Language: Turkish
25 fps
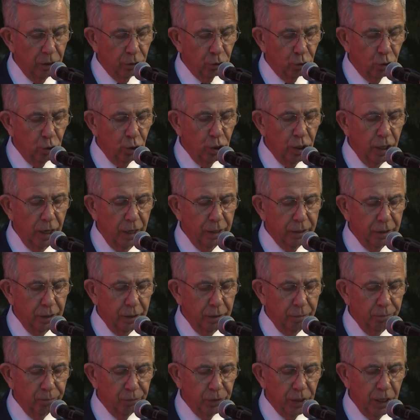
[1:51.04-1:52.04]

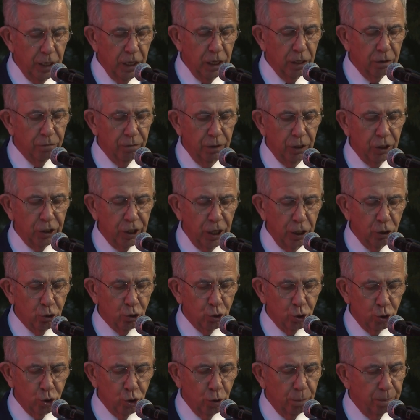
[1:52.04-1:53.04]
Dünyanın ilk ve tek
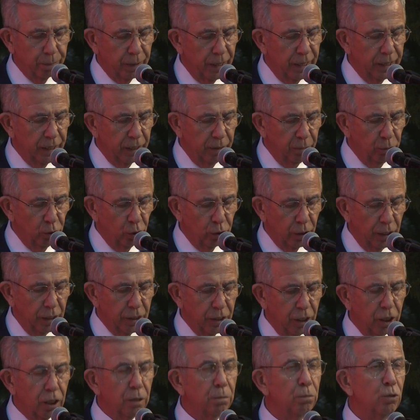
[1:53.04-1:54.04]
çocuk bayramı olan
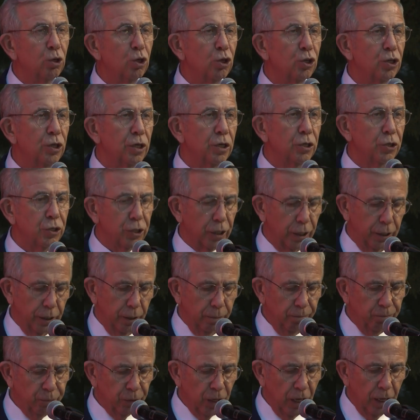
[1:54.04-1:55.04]
23 Nisan'ı
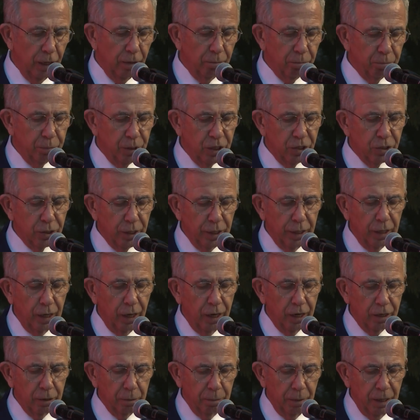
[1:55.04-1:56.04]
bizlere
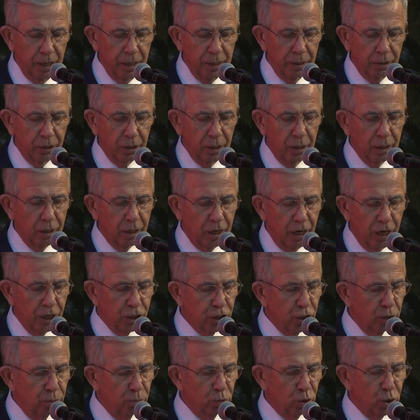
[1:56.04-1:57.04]
armağan eden
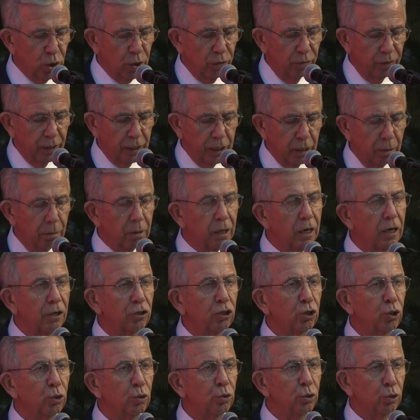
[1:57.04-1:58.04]
Gazi Mustafa Kemal
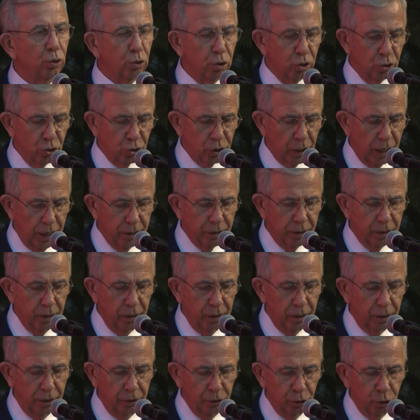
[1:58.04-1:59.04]
Atatürk'ü
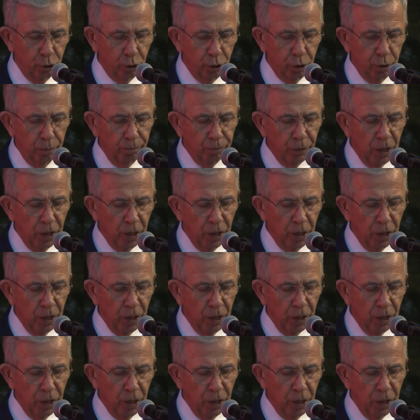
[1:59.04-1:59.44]
saygıyla anıyor.